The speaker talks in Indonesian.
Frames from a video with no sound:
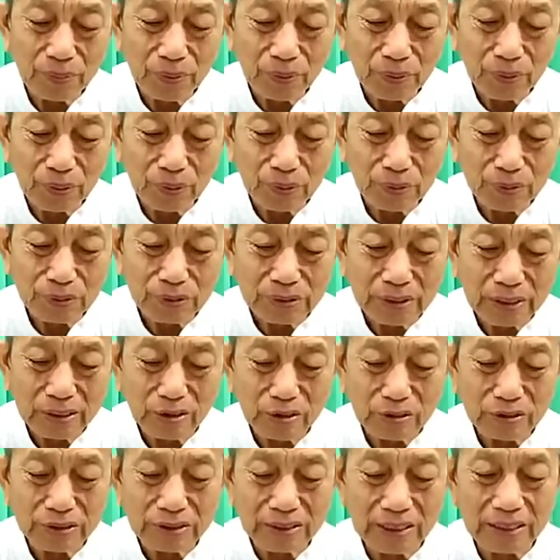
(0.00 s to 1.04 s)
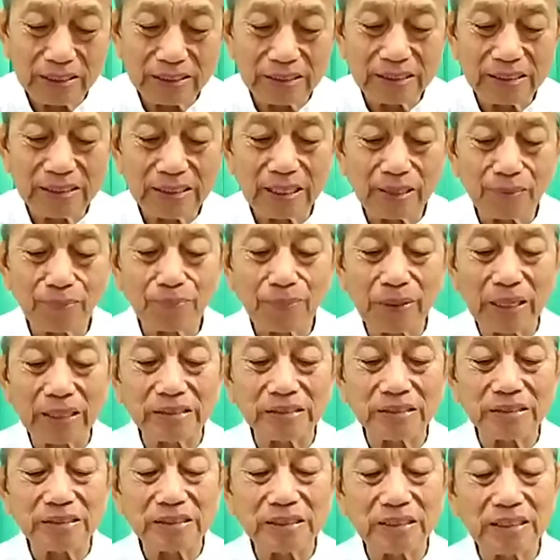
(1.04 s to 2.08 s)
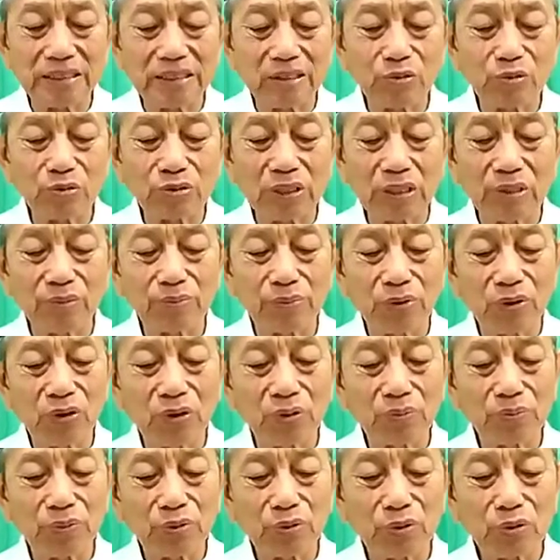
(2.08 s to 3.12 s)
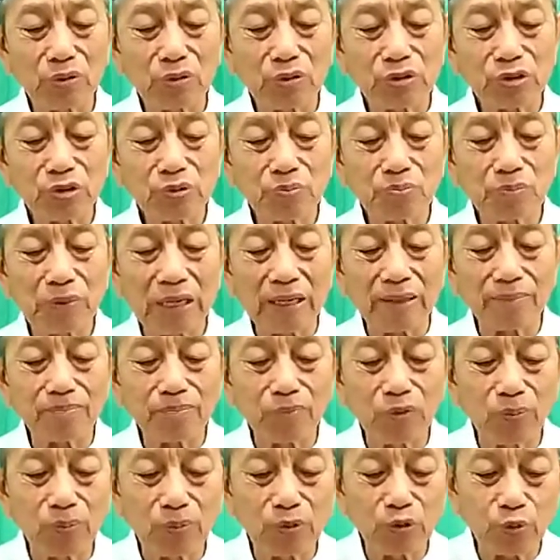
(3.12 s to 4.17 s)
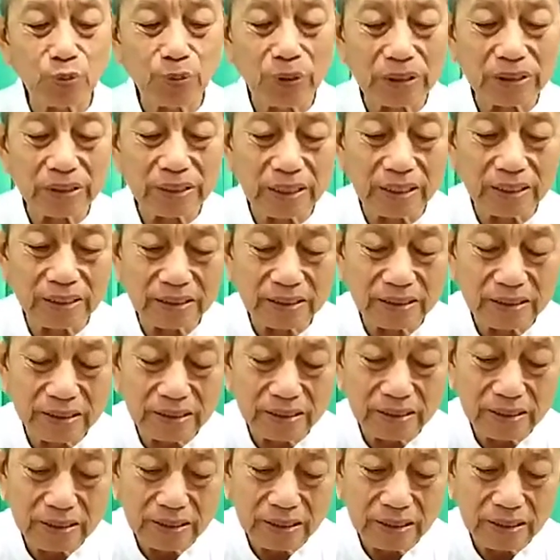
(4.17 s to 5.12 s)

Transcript: purus terus nek tiang banci utai bogo purus makmum dumateng